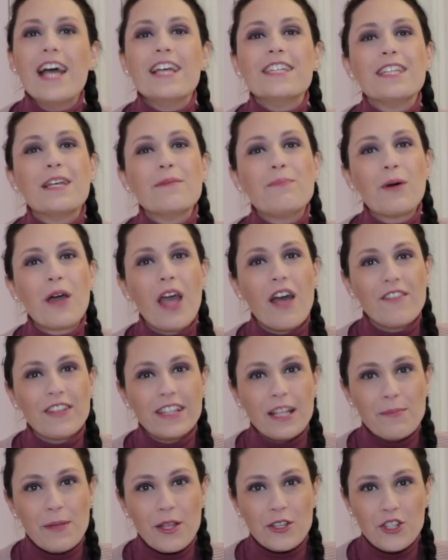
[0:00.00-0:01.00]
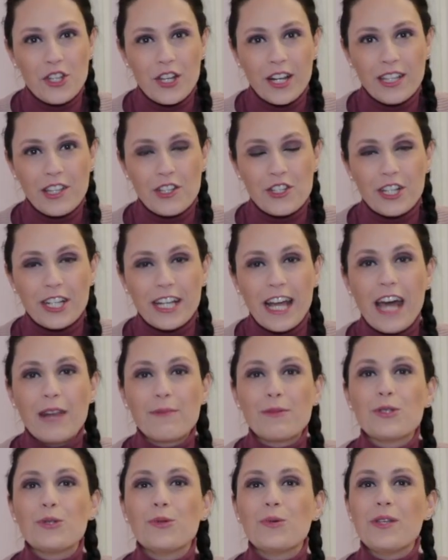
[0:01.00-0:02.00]
Se poi avete piacere di
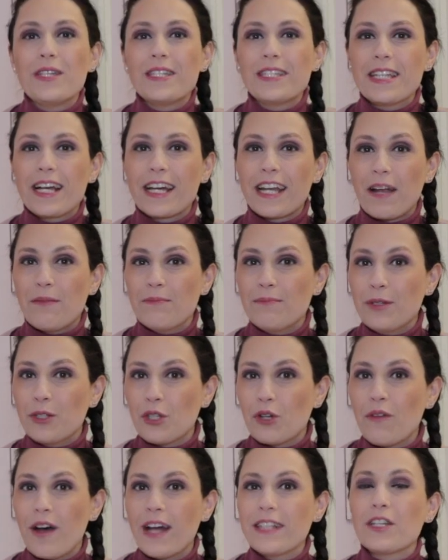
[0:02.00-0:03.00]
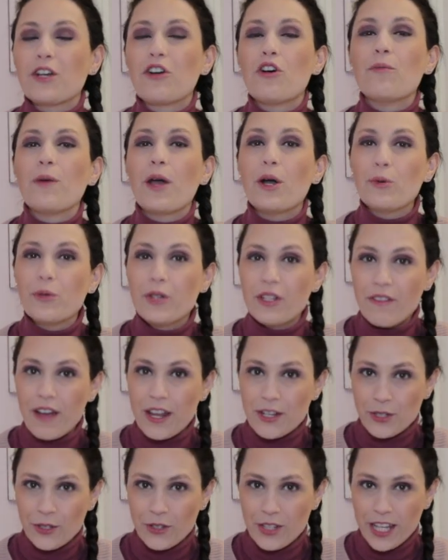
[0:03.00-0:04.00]
cercarmi su Instagram mi trovate come
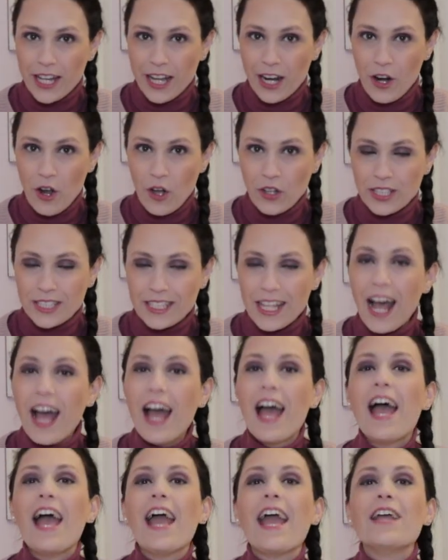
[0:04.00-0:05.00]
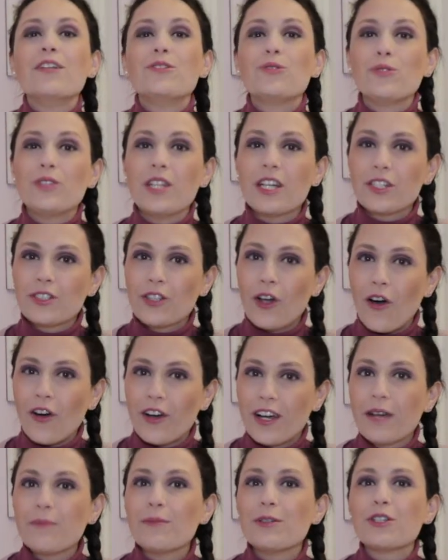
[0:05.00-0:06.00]
Universo di Carlotta e su
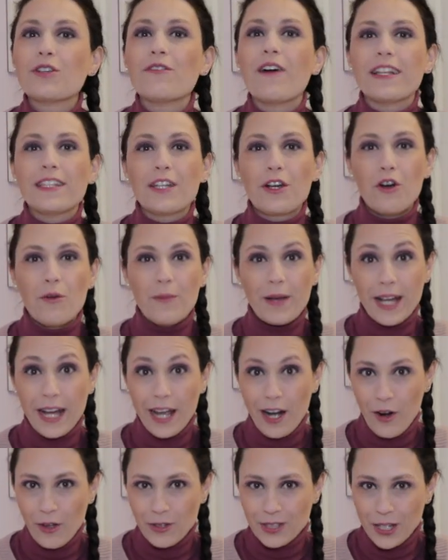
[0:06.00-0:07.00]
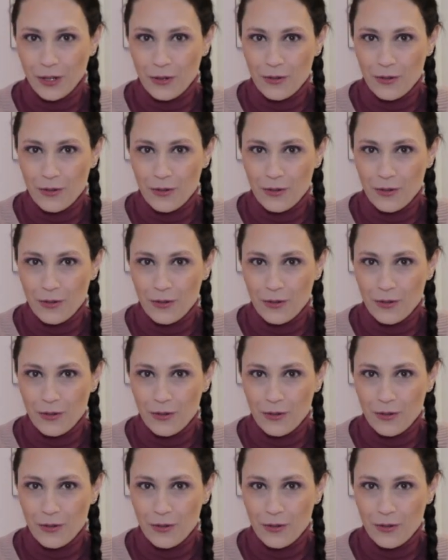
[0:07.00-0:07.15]
TikTok mi trovate come Carlotta